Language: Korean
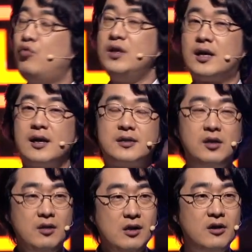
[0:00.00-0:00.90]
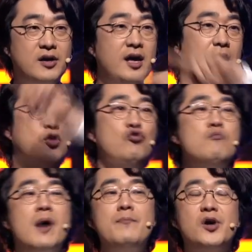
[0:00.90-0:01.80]
우리나라에서 1년에
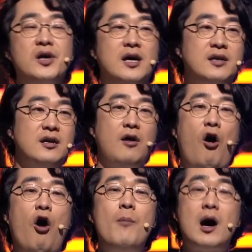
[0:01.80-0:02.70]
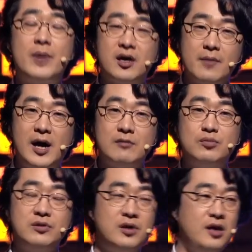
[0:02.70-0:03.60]
6만 명이나 되는 어마어마하게 많은
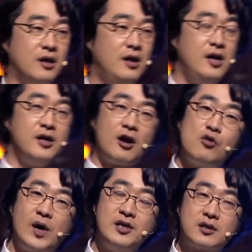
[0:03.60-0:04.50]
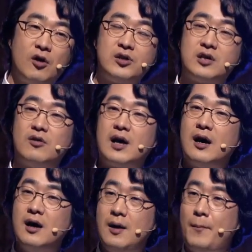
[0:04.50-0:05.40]
분들이 혈관이
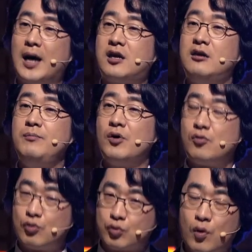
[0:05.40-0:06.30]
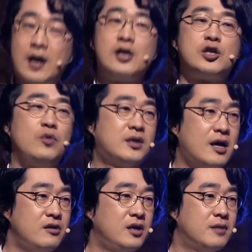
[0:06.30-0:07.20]
터지거나 막히는 병으로 돌아가시고
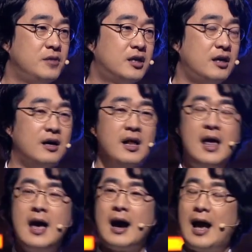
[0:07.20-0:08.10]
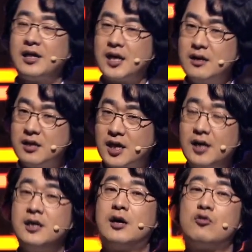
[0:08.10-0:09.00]
있다는 얘기입니다. 가장
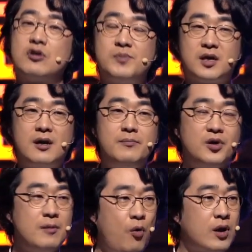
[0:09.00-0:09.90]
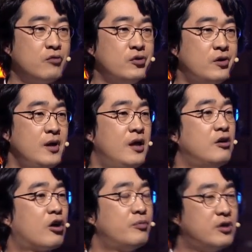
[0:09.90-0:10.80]
잔인하고 끔찍한 병이 뭐라고요?
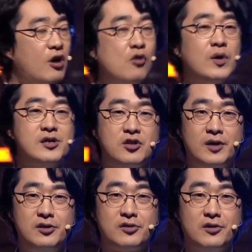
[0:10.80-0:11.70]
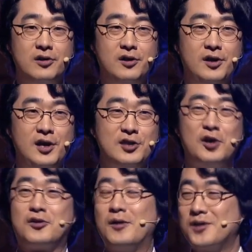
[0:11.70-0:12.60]
여러분 혈관 질환이죠.
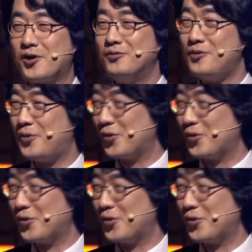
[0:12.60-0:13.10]
죄송합니다. 여러분들